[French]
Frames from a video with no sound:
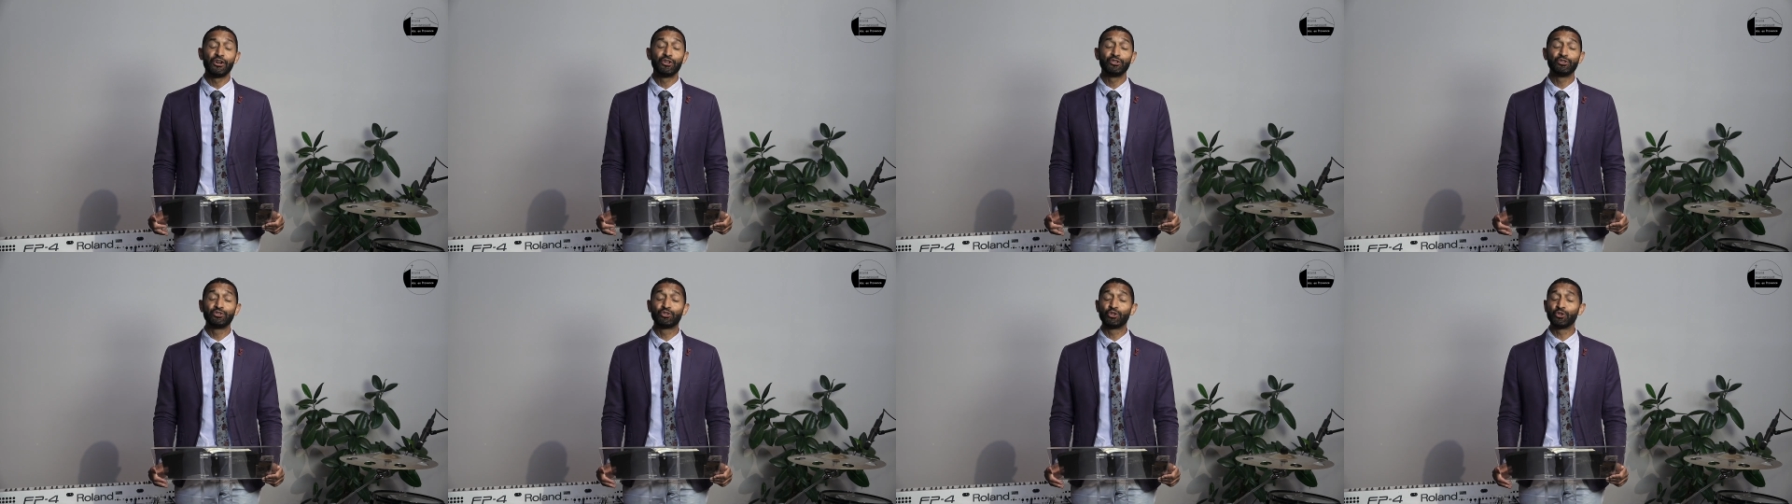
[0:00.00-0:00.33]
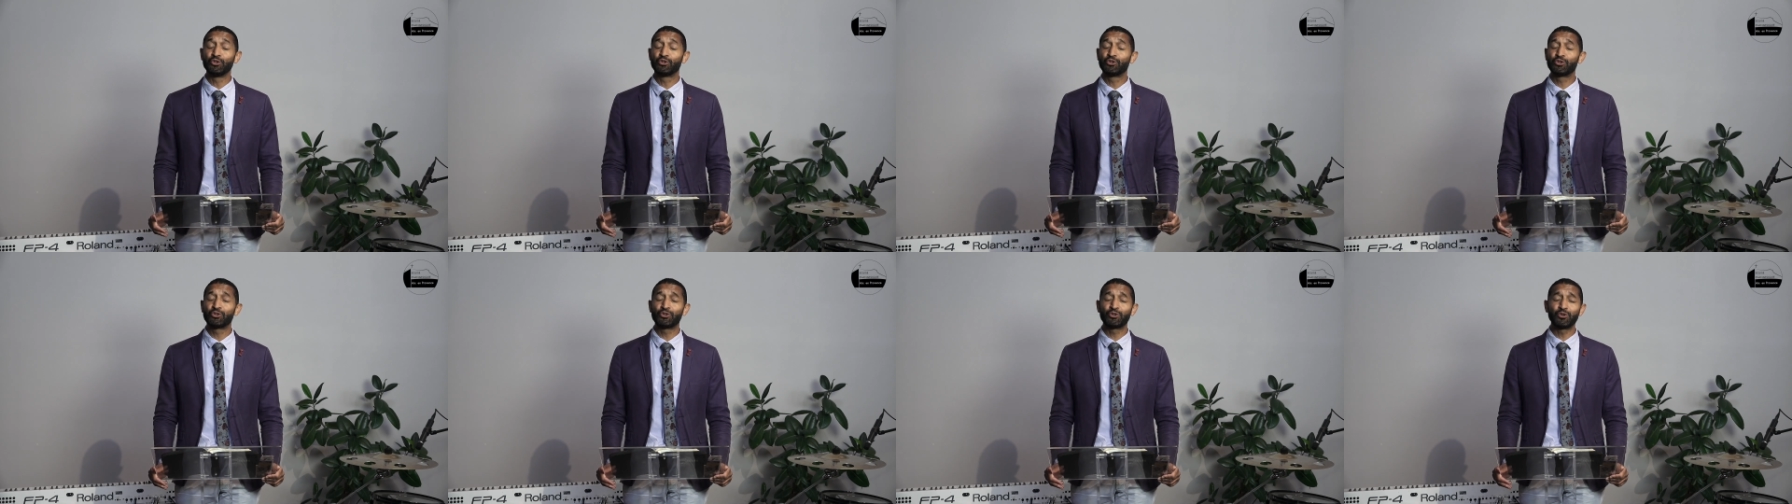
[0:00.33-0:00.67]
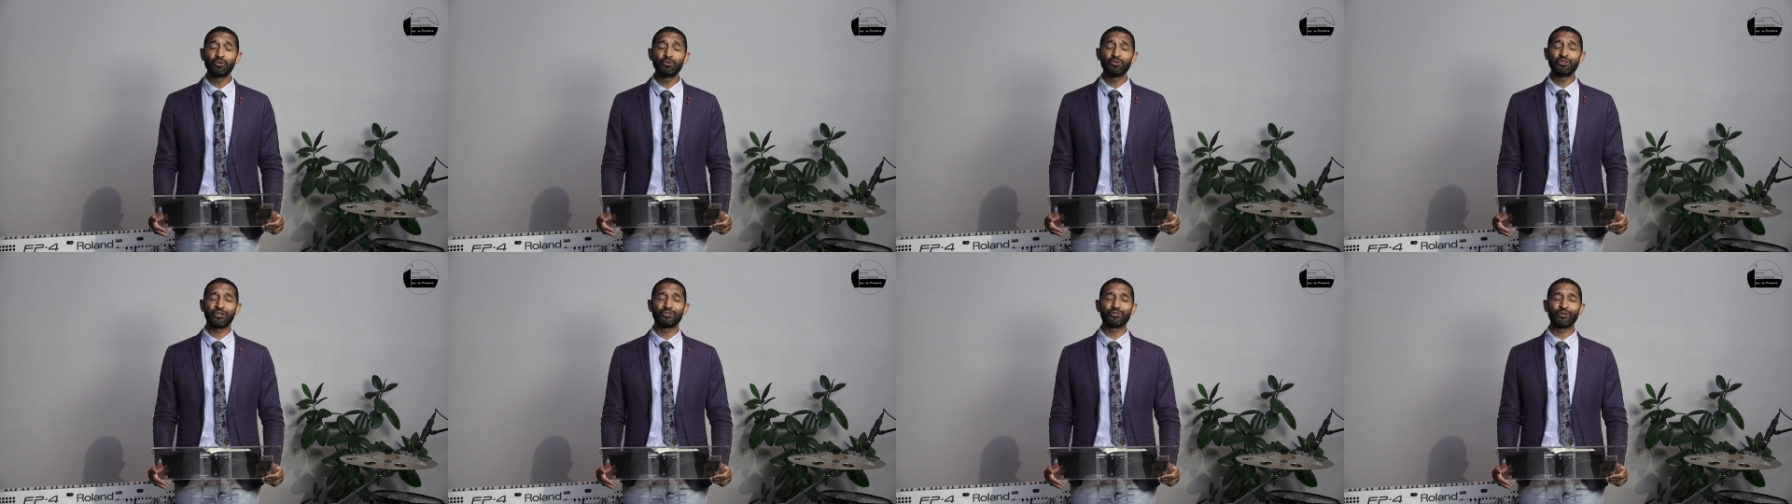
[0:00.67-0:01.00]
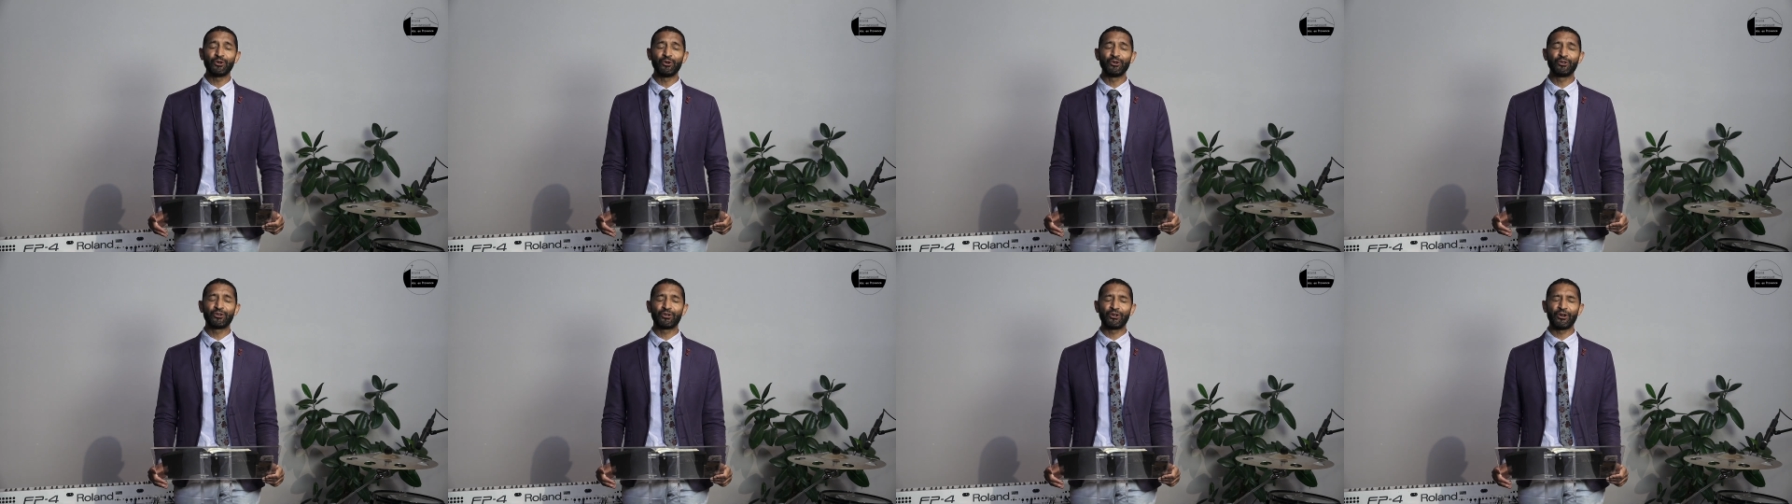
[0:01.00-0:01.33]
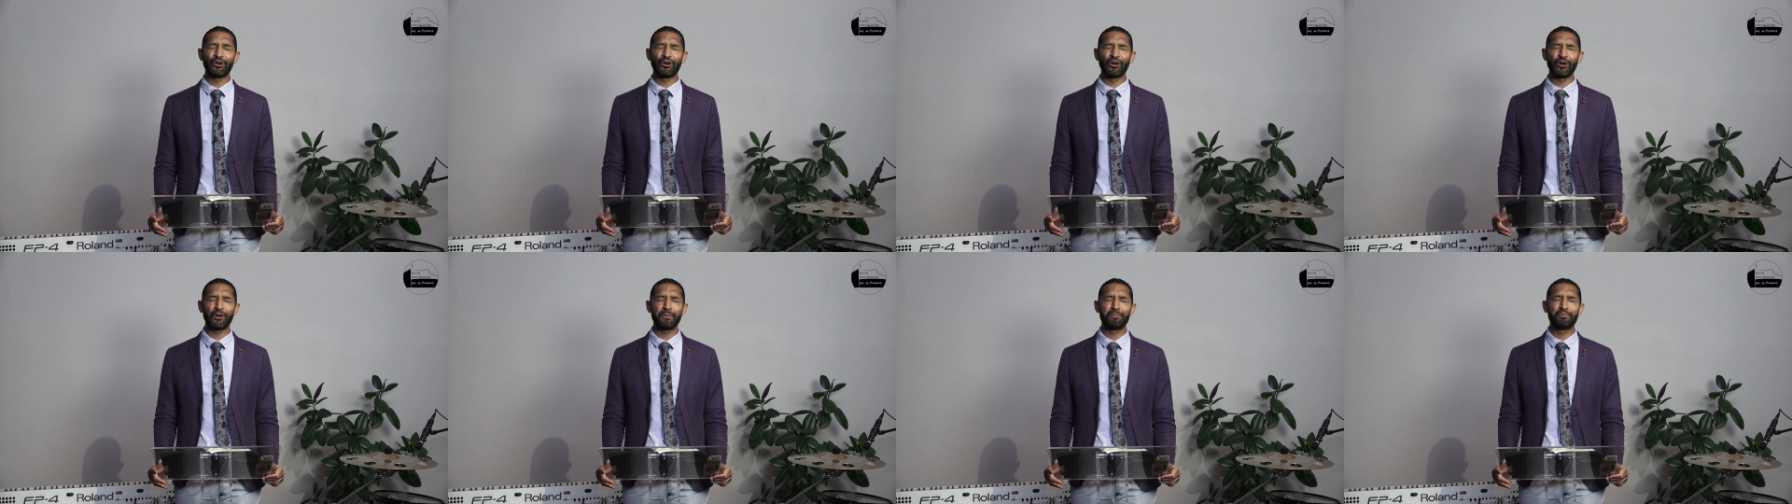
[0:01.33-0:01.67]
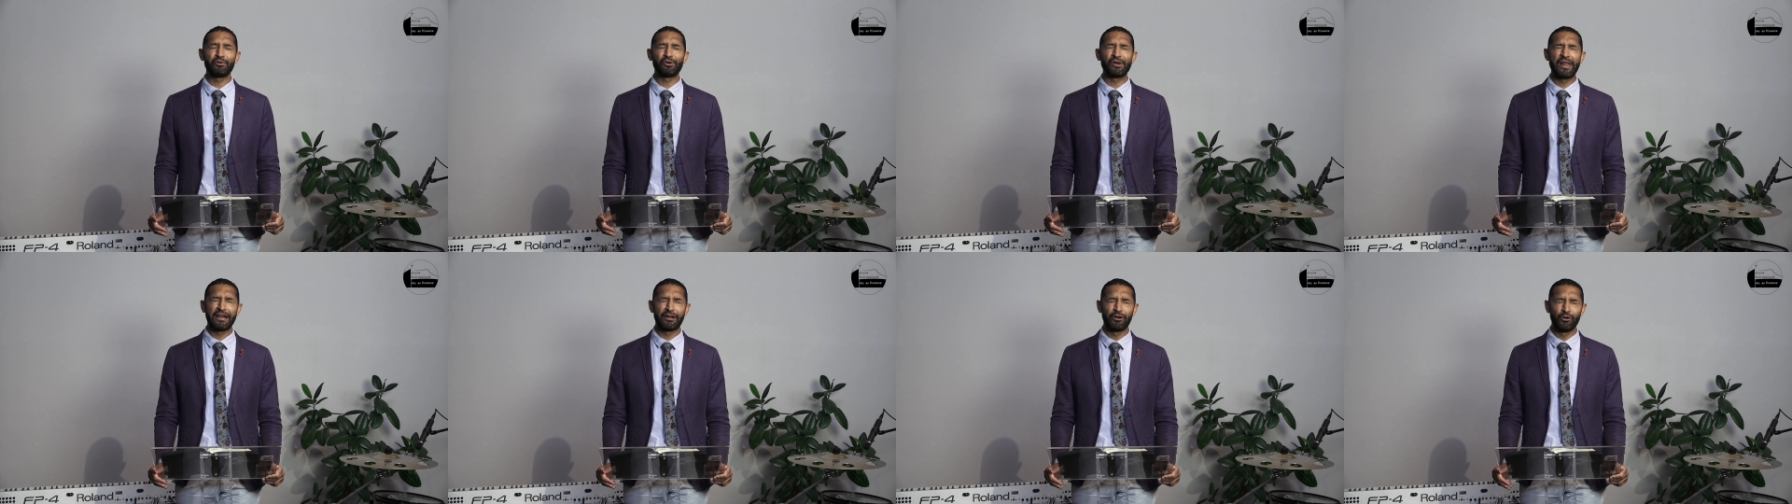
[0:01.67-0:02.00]
de tout notre cœur
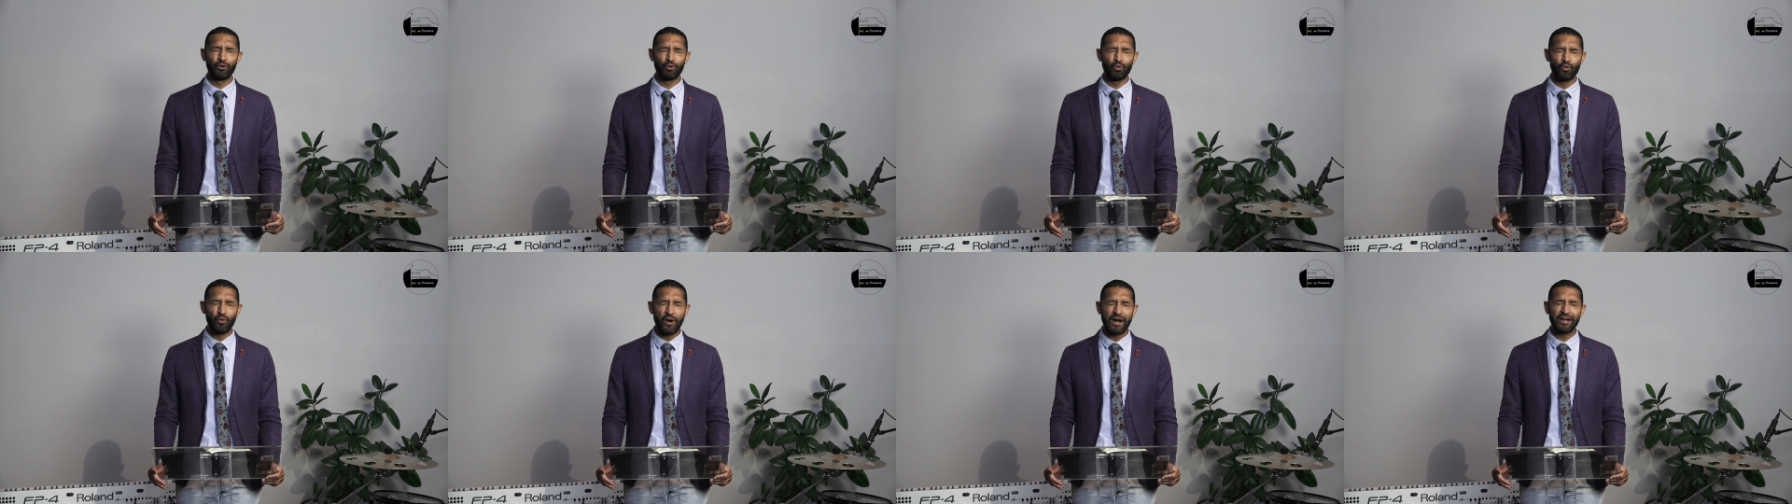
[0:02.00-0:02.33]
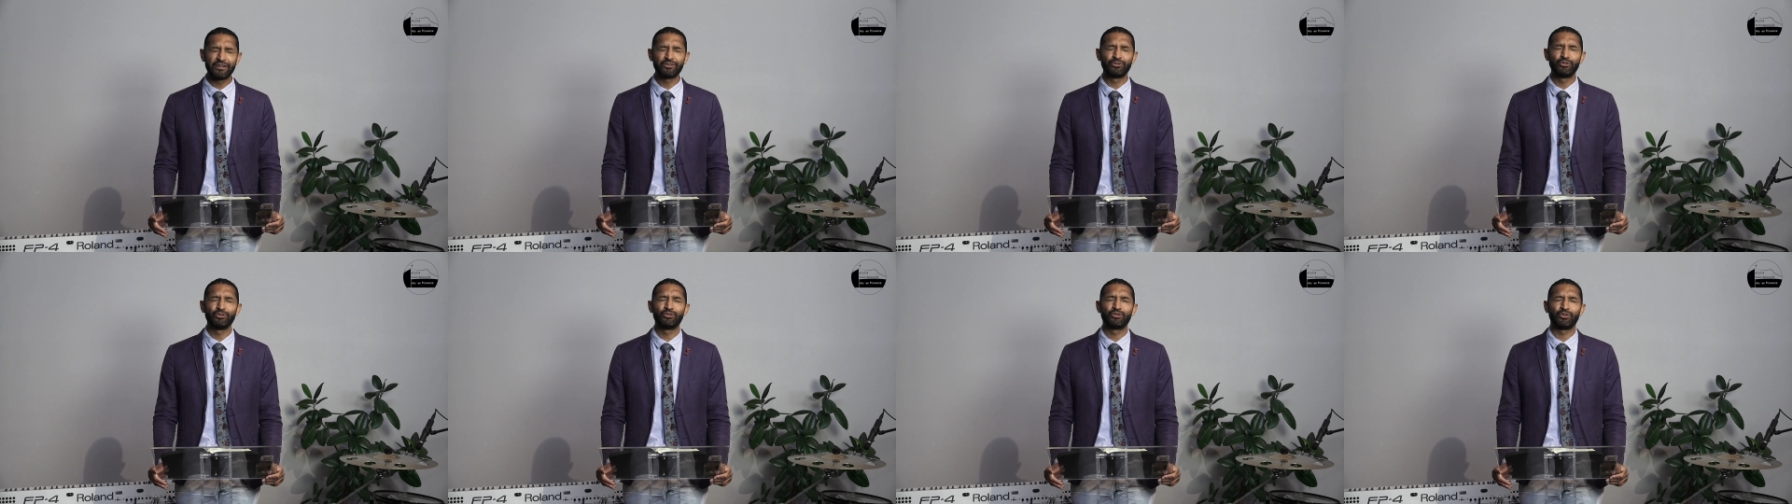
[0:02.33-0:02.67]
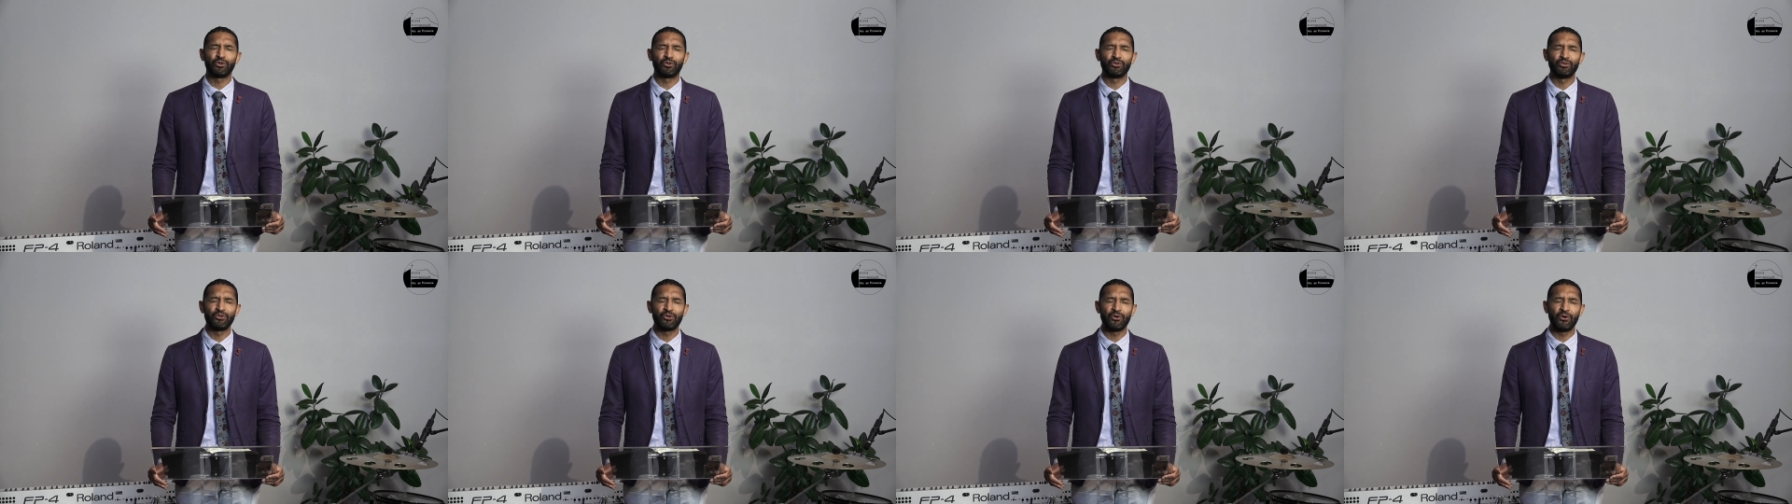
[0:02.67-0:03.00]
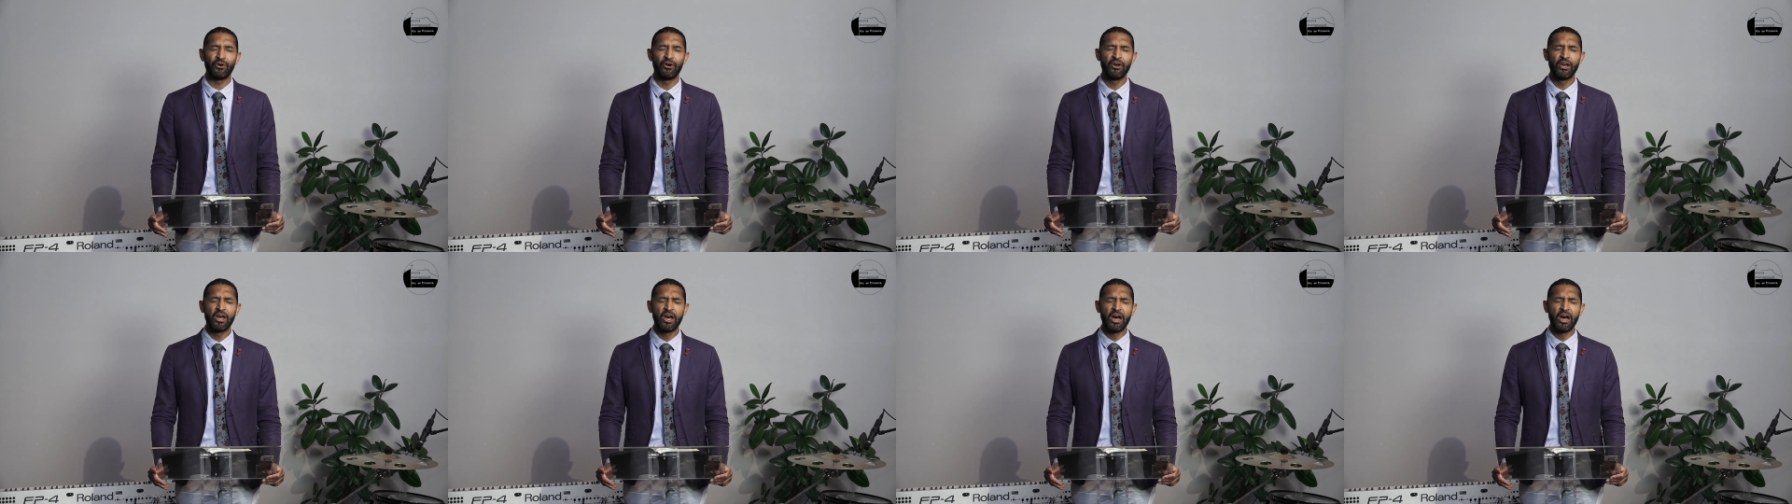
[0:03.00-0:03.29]
pour la gloire de ton nom.